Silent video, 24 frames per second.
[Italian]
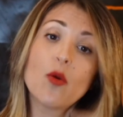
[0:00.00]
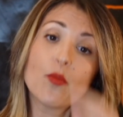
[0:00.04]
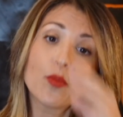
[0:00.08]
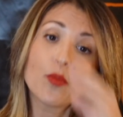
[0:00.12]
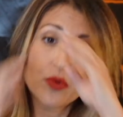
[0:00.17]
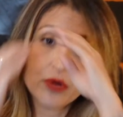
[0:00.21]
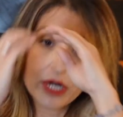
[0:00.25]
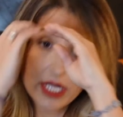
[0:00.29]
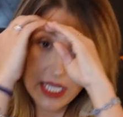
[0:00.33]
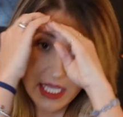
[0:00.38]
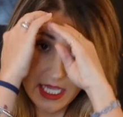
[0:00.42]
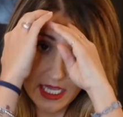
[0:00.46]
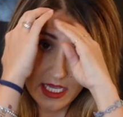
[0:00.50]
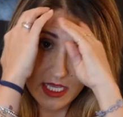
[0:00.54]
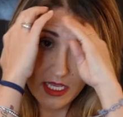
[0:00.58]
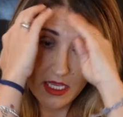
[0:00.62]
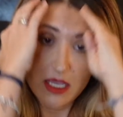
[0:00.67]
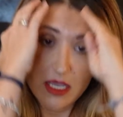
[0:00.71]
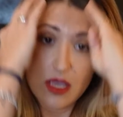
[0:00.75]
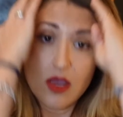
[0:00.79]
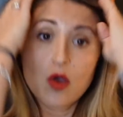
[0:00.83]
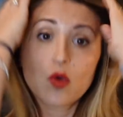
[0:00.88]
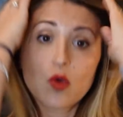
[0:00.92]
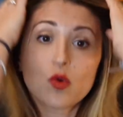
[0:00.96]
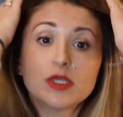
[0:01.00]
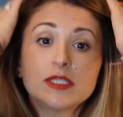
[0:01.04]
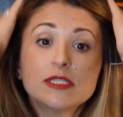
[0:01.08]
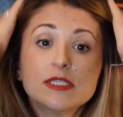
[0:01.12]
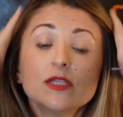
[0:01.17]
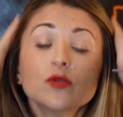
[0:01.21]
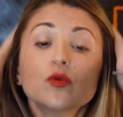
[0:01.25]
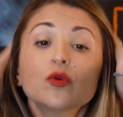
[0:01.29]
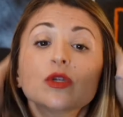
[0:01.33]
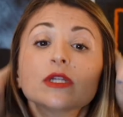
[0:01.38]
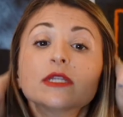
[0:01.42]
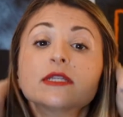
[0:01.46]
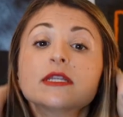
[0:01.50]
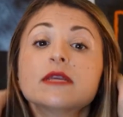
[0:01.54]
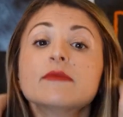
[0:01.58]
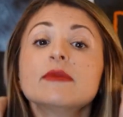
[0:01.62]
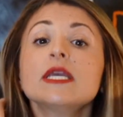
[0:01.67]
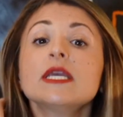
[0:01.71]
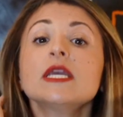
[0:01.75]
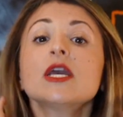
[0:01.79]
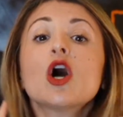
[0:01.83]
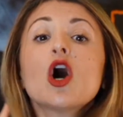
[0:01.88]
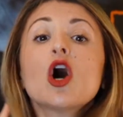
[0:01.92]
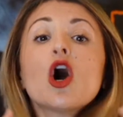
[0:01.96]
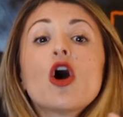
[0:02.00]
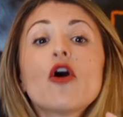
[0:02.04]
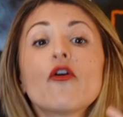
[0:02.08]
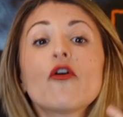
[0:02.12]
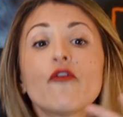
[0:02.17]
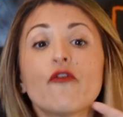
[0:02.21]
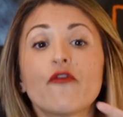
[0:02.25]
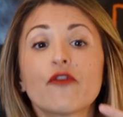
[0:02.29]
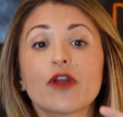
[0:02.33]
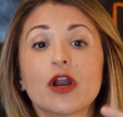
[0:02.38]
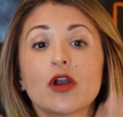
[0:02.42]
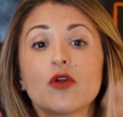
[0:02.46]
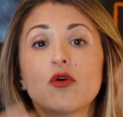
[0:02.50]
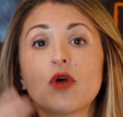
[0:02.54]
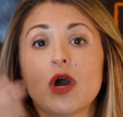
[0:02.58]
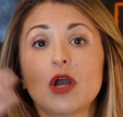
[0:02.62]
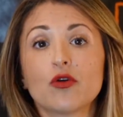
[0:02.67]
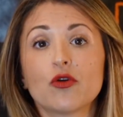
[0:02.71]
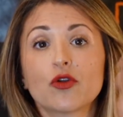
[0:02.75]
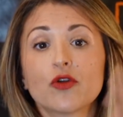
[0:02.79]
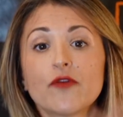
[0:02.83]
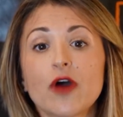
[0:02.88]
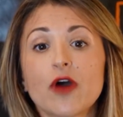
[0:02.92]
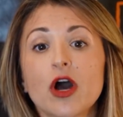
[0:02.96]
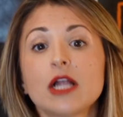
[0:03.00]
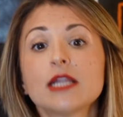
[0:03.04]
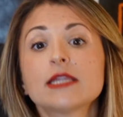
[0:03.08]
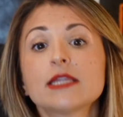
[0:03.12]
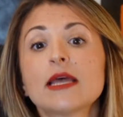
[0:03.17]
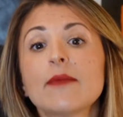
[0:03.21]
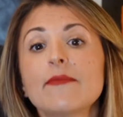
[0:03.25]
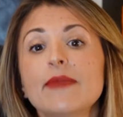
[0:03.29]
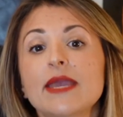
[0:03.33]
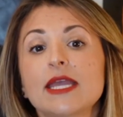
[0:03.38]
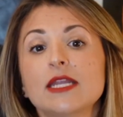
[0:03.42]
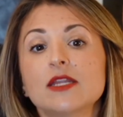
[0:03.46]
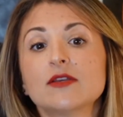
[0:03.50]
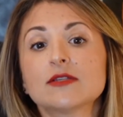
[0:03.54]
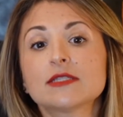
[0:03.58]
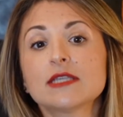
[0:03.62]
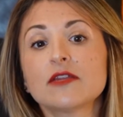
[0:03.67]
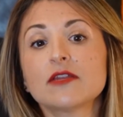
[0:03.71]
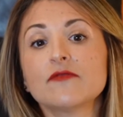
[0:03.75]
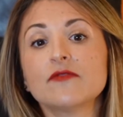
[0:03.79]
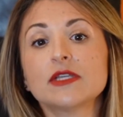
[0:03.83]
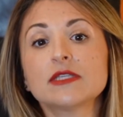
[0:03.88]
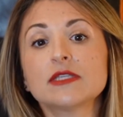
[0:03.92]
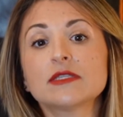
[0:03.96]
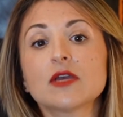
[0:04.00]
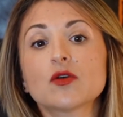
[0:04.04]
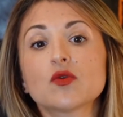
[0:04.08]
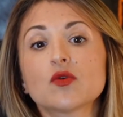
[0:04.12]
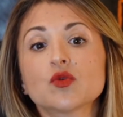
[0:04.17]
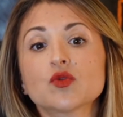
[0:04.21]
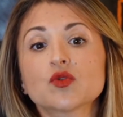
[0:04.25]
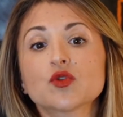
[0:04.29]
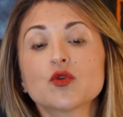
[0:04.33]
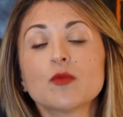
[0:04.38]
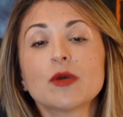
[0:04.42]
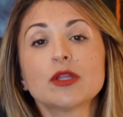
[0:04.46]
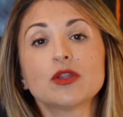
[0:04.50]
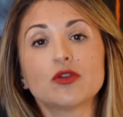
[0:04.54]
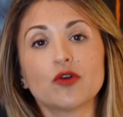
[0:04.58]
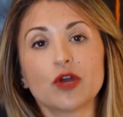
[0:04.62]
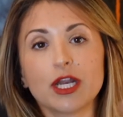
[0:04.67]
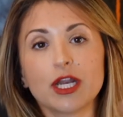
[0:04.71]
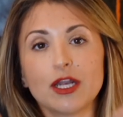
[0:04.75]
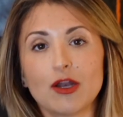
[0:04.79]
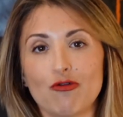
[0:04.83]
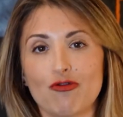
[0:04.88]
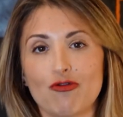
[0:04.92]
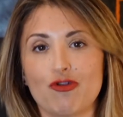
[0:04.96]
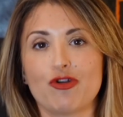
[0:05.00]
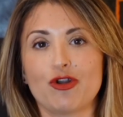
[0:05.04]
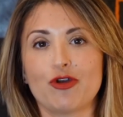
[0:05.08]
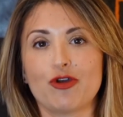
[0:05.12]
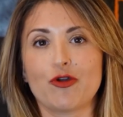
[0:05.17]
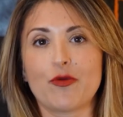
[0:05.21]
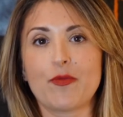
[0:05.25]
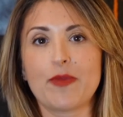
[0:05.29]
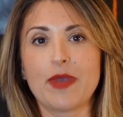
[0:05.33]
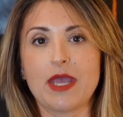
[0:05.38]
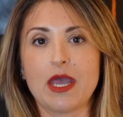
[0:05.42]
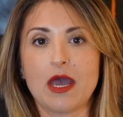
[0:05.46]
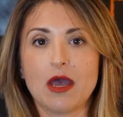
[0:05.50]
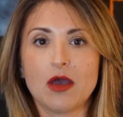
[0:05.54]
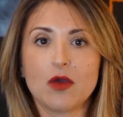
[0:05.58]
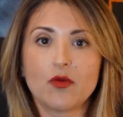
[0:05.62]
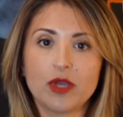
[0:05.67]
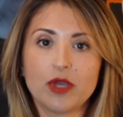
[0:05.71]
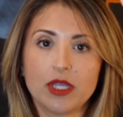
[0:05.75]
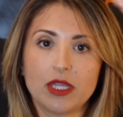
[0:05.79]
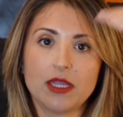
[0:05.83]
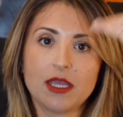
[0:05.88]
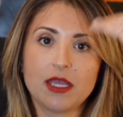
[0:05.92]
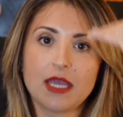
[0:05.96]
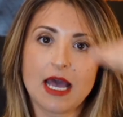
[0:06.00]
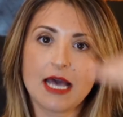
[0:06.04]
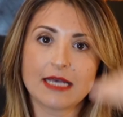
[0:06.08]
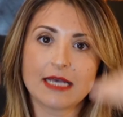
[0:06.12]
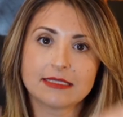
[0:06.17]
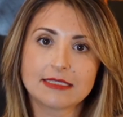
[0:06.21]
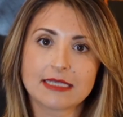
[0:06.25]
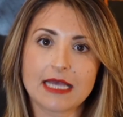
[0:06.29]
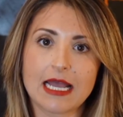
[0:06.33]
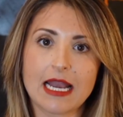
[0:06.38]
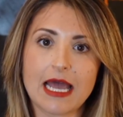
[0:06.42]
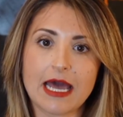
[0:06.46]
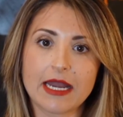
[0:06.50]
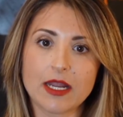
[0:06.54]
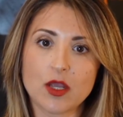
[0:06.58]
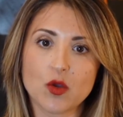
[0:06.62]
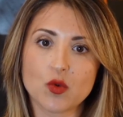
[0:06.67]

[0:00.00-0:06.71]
purché questi ultimi offrano a loro volta beni e servizi ai consumatori dell'Unione Europea, quindi a scalare